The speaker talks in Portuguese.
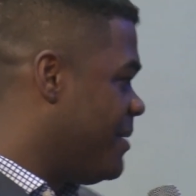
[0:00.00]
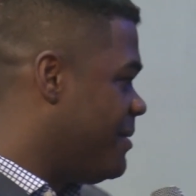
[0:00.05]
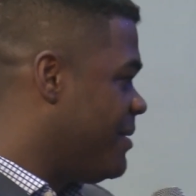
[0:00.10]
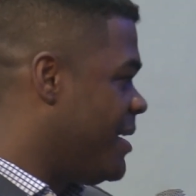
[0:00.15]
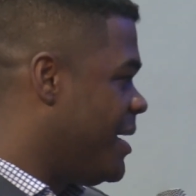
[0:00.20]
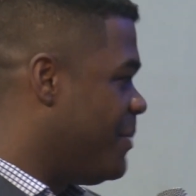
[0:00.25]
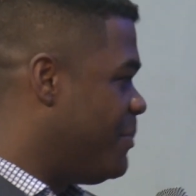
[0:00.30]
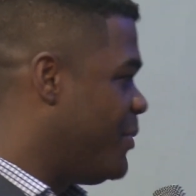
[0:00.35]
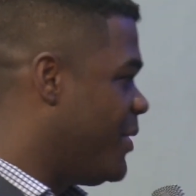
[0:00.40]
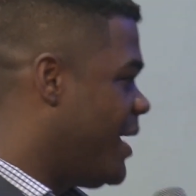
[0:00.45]

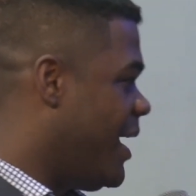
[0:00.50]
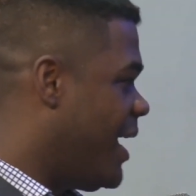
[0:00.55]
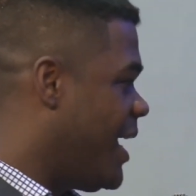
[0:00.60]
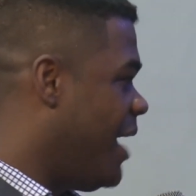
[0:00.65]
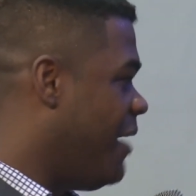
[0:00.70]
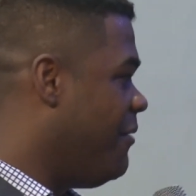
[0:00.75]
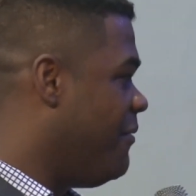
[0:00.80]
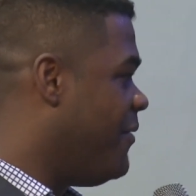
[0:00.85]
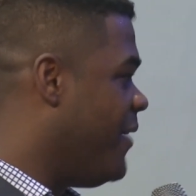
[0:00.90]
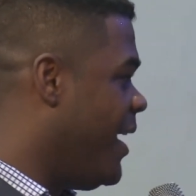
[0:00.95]
né, porque
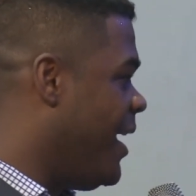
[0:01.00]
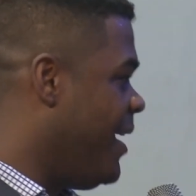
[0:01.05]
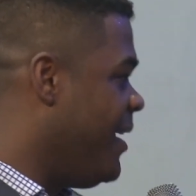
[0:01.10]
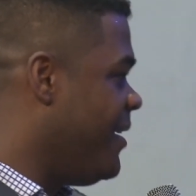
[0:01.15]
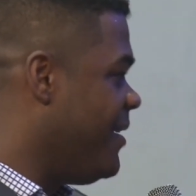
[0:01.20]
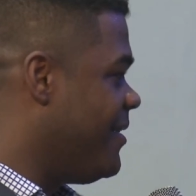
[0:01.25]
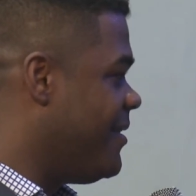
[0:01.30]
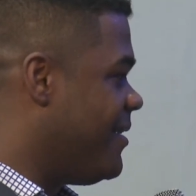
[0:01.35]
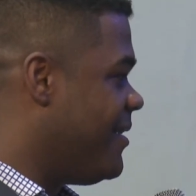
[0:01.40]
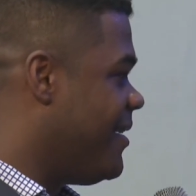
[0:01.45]
quem
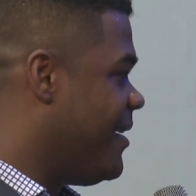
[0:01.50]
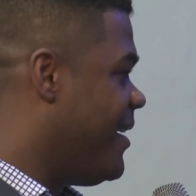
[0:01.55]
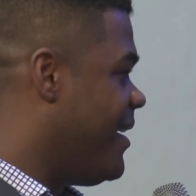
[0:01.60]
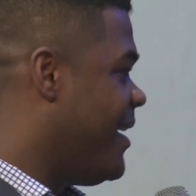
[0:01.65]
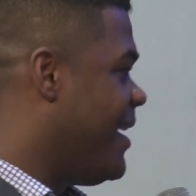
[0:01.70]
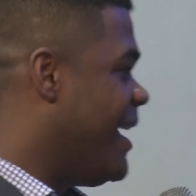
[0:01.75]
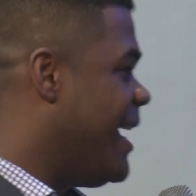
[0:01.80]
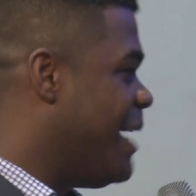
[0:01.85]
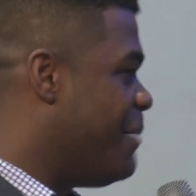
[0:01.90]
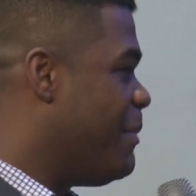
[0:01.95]
vem
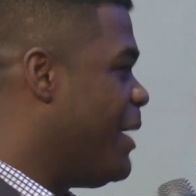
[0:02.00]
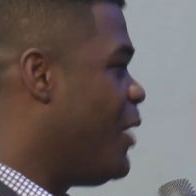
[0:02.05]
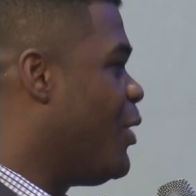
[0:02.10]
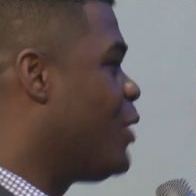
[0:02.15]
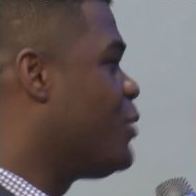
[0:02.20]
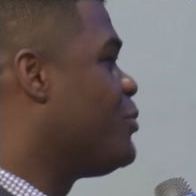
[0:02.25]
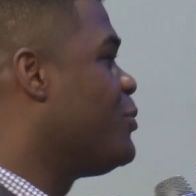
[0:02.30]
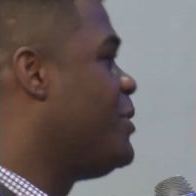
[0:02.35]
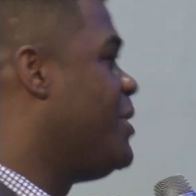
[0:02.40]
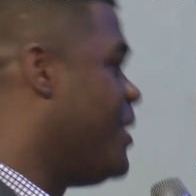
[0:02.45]
é
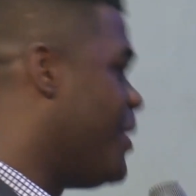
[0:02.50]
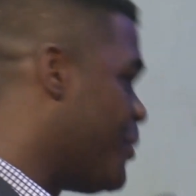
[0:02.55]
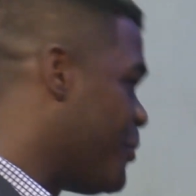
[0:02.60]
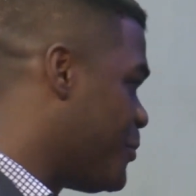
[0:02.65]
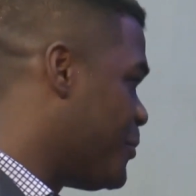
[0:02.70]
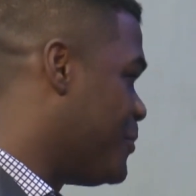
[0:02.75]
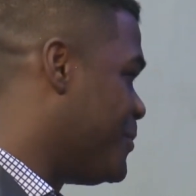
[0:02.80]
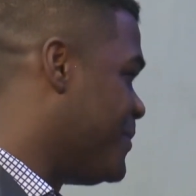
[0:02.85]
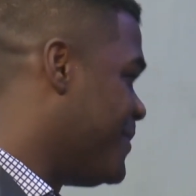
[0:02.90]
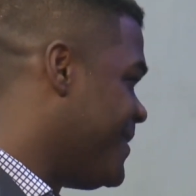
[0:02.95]
maior do que eu.
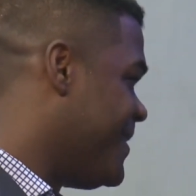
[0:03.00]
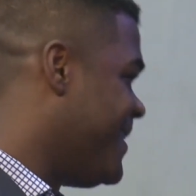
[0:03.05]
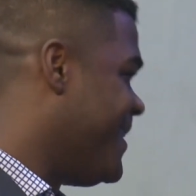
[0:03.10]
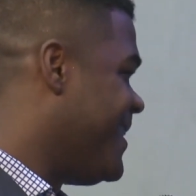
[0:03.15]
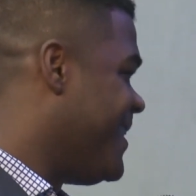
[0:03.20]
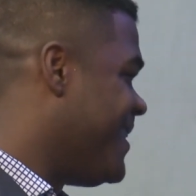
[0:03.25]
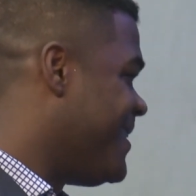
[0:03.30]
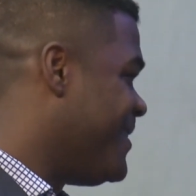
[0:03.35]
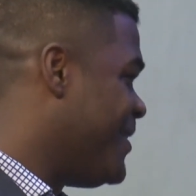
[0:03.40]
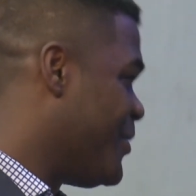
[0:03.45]

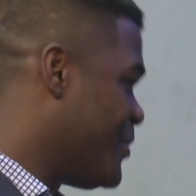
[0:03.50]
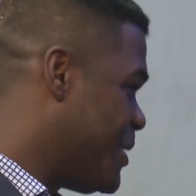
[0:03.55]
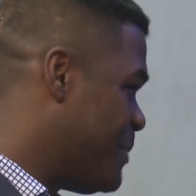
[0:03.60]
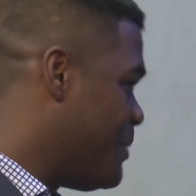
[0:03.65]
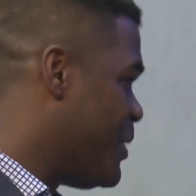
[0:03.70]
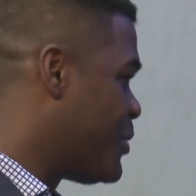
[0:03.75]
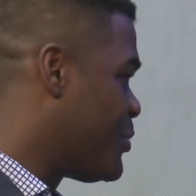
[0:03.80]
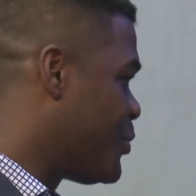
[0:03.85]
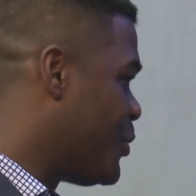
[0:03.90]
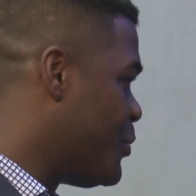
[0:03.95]
Deus
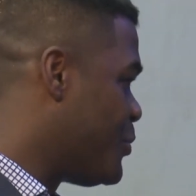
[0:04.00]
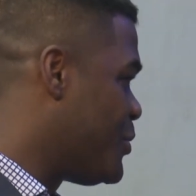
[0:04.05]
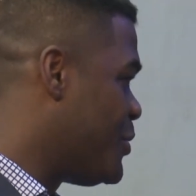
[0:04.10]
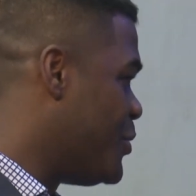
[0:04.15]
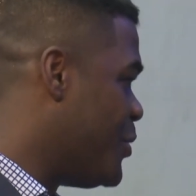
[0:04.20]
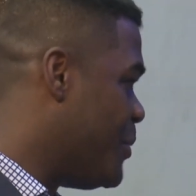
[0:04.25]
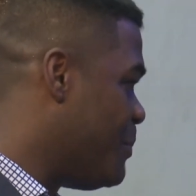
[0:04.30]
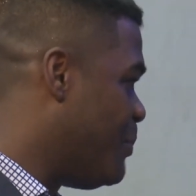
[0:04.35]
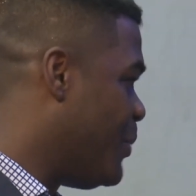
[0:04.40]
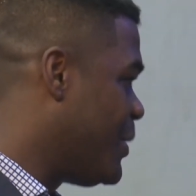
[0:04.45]
abençoe o
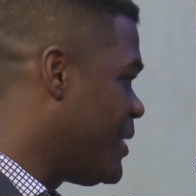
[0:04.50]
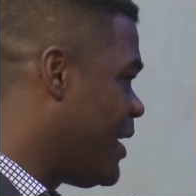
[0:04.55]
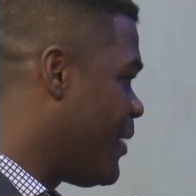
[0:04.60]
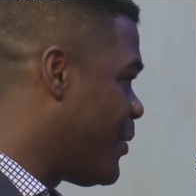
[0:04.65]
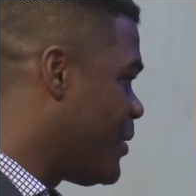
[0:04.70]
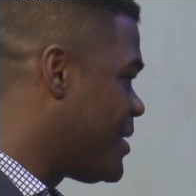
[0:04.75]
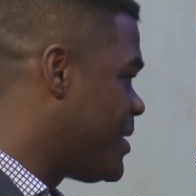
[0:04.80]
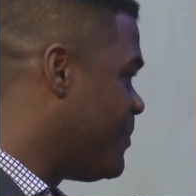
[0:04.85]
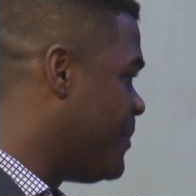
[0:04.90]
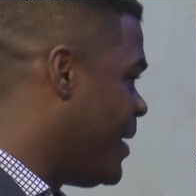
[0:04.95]
senhor
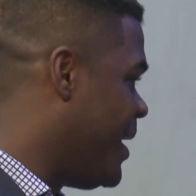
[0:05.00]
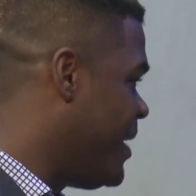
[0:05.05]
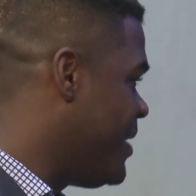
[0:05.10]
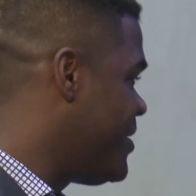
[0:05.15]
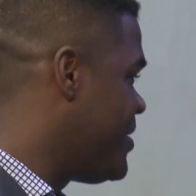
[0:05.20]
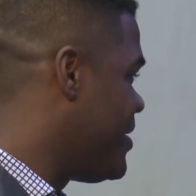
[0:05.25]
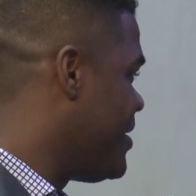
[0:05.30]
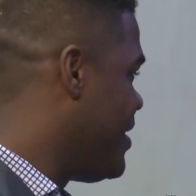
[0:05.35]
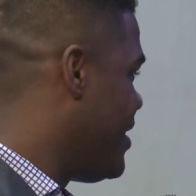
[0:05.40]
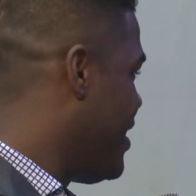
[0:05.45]

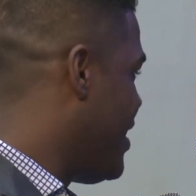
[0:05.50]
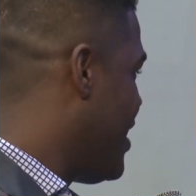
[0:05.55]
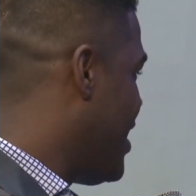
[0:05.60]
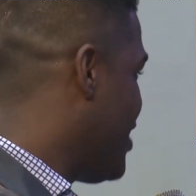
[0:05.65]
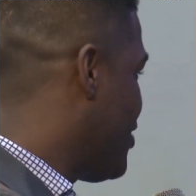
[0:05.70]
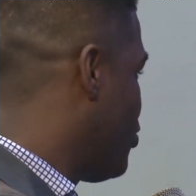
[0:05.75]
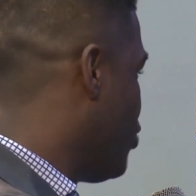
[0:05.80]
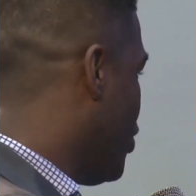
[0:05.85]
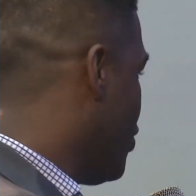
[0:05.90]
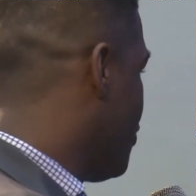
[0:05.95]
poderosamente.
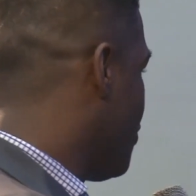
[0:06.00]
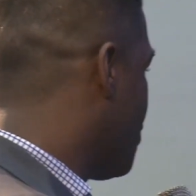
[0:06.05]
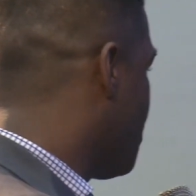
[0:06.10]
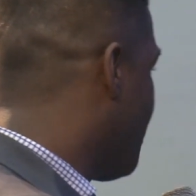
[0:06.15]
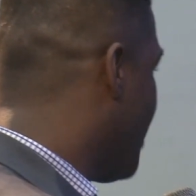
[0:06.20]
A todos os